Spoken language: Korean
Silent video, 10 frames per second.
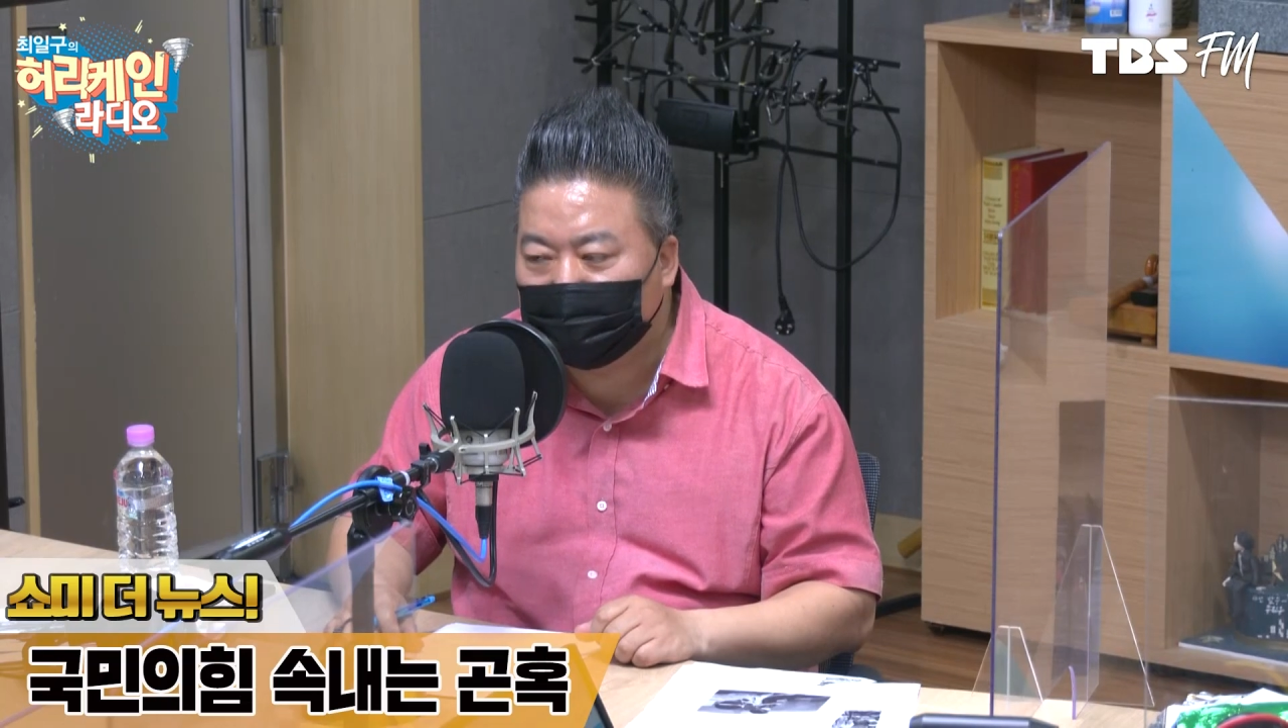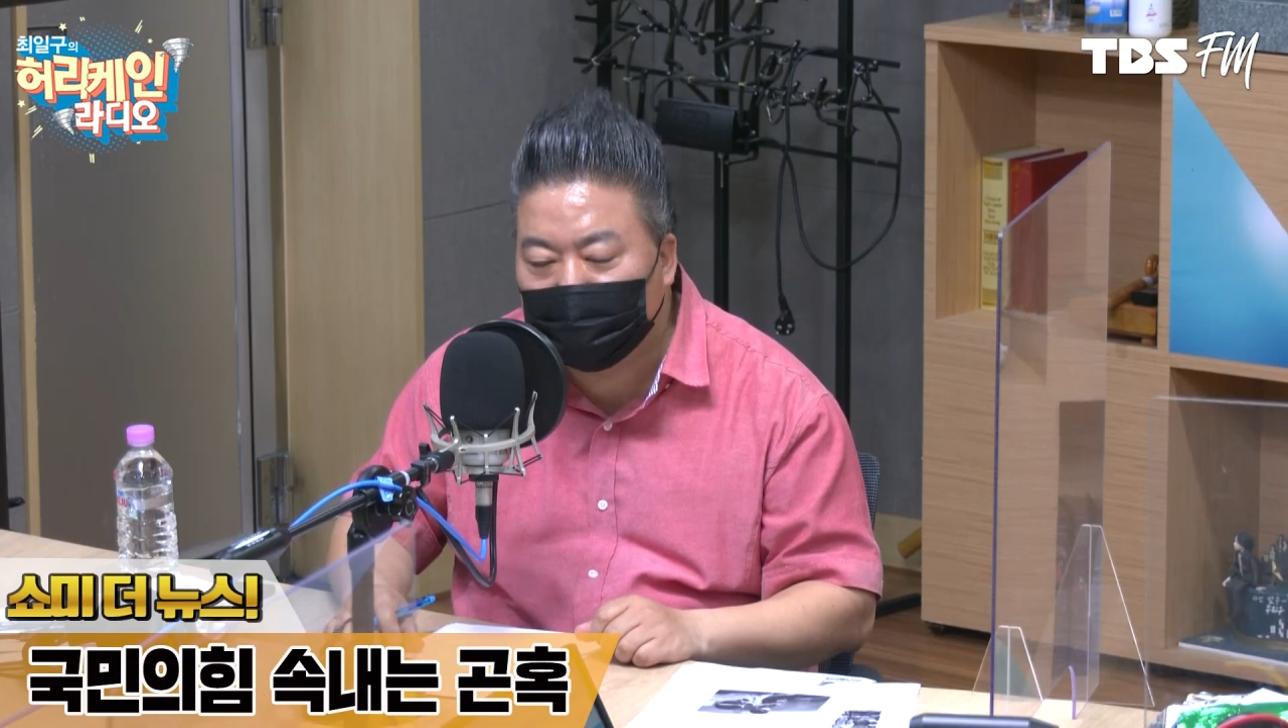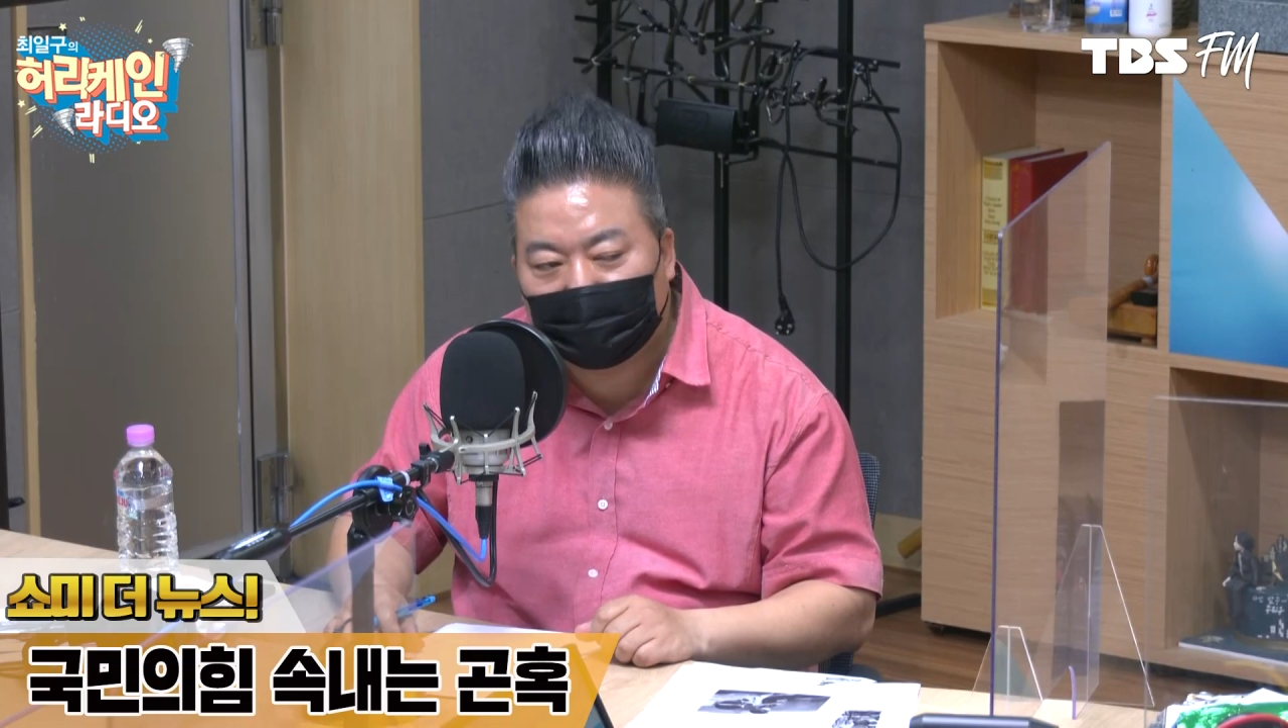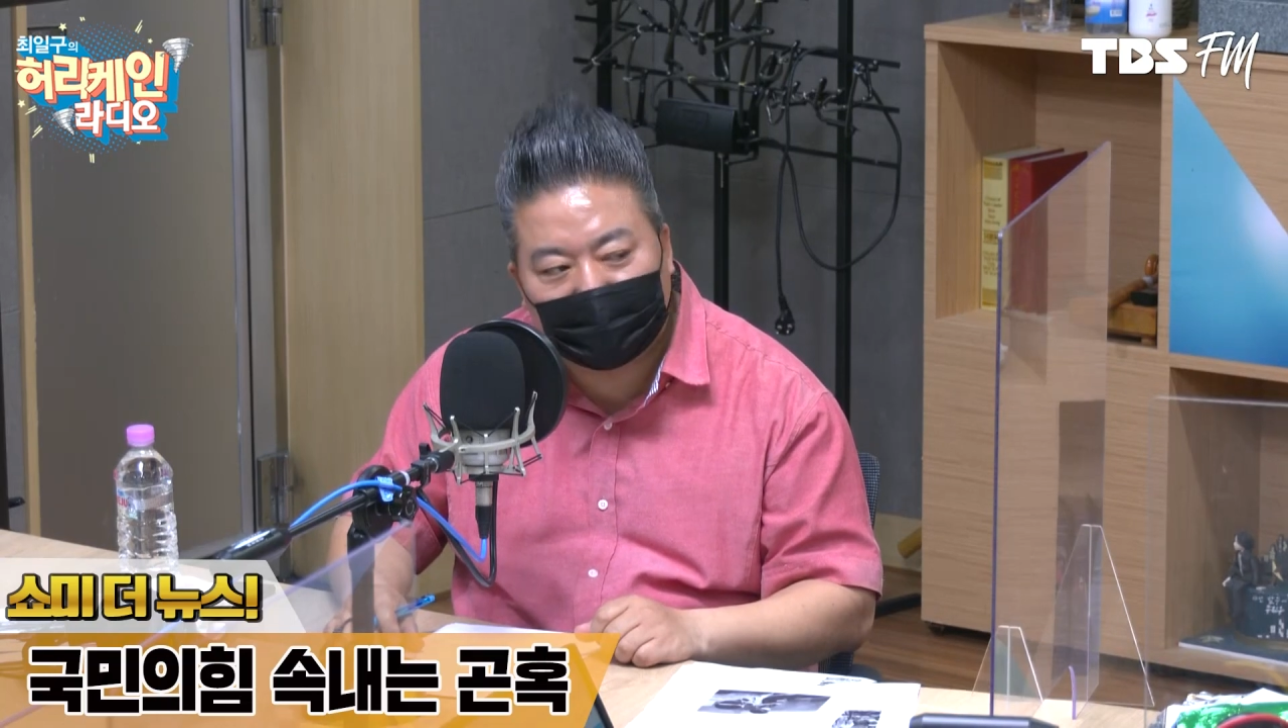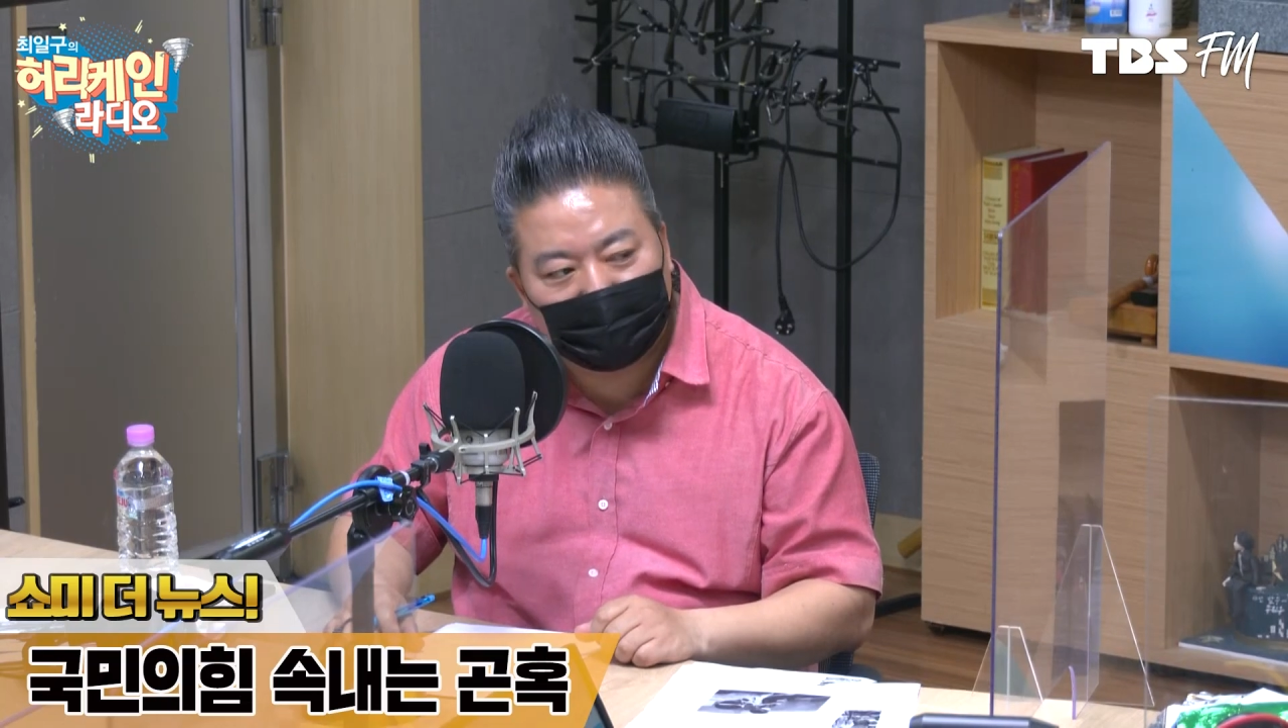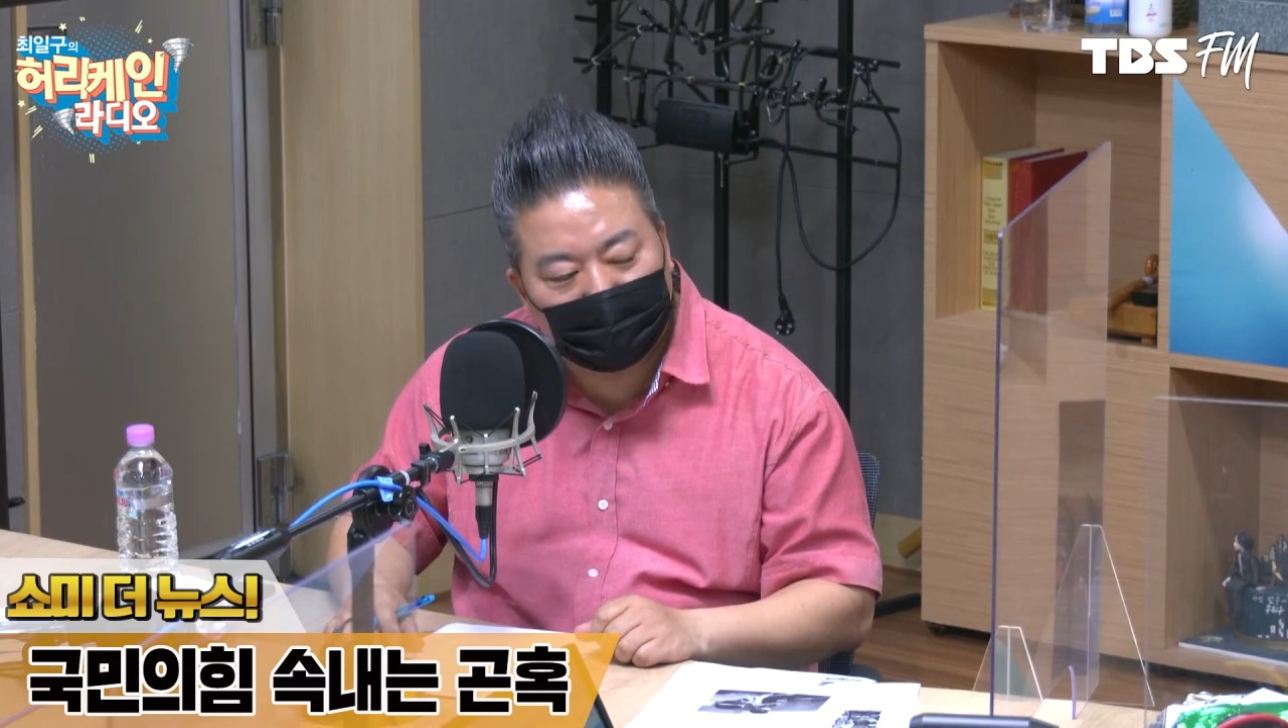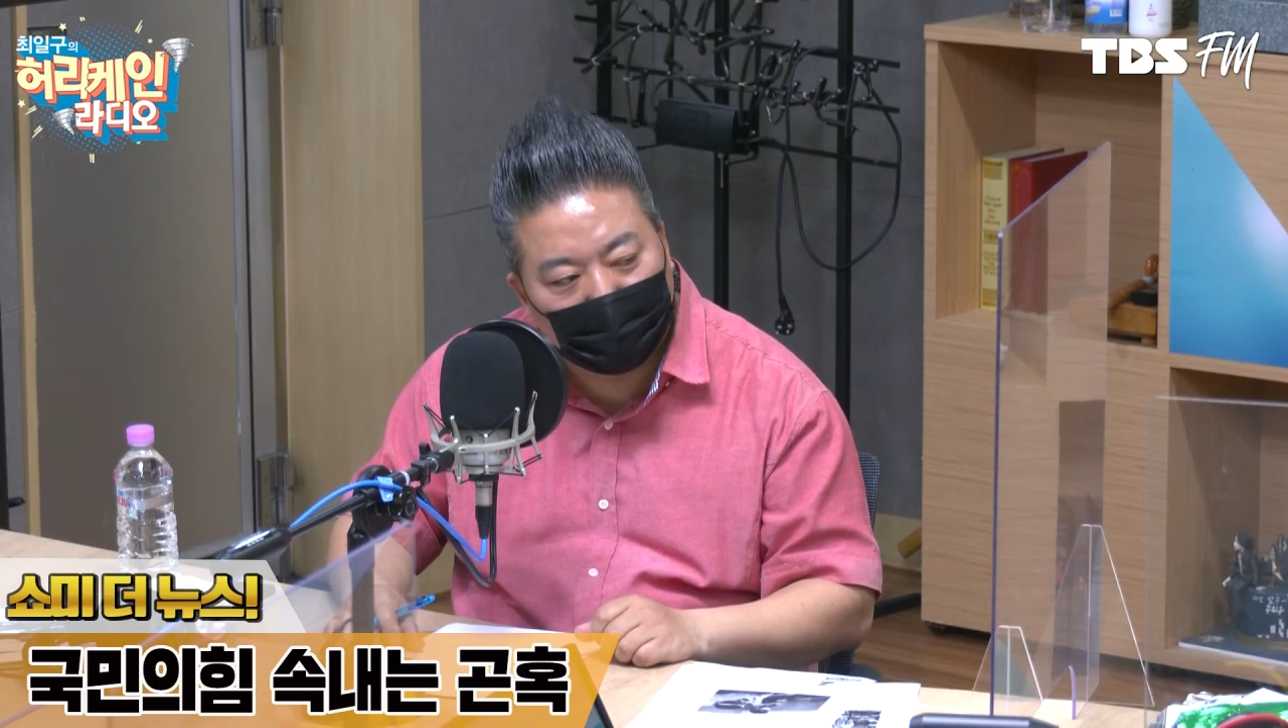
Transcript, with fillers: 주가를